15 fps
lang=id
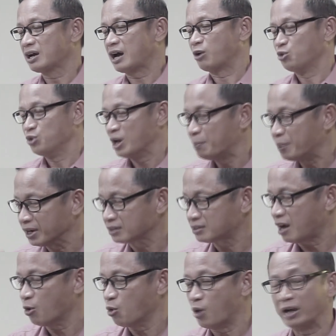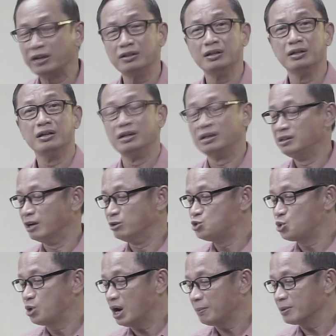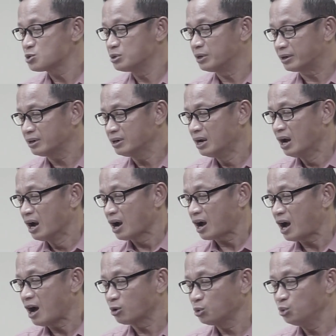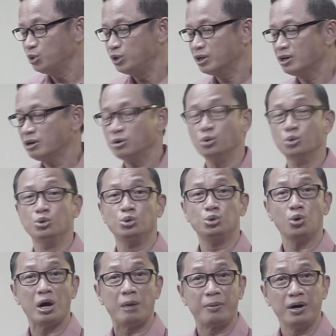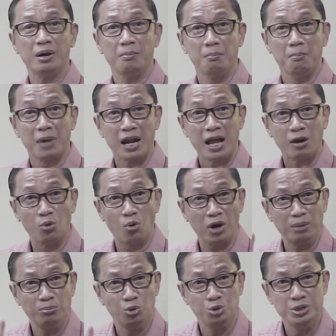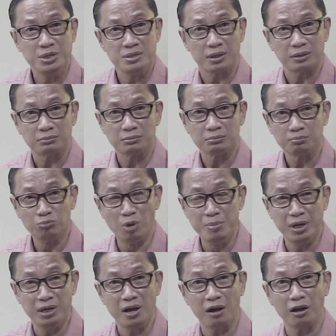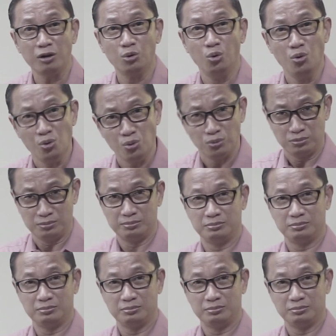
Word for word: karunia pengetahuan, dan juga apa saudara? Karunia untuk apa? Melakukan mujizat, memindahkan gunung.